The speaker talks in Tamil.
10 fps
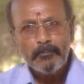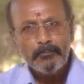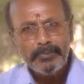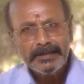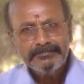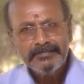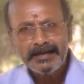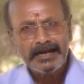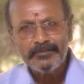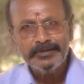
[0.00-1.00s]
பெத்த
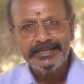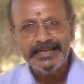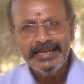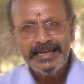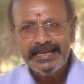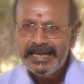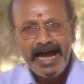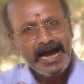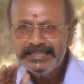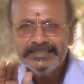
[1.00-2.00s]
கடமைக்கு
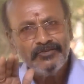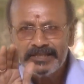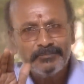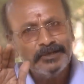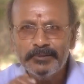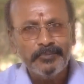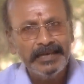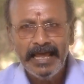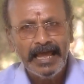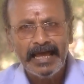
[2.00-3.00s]
ஆசீர்வாதம் பண்ணிருப்பல்ல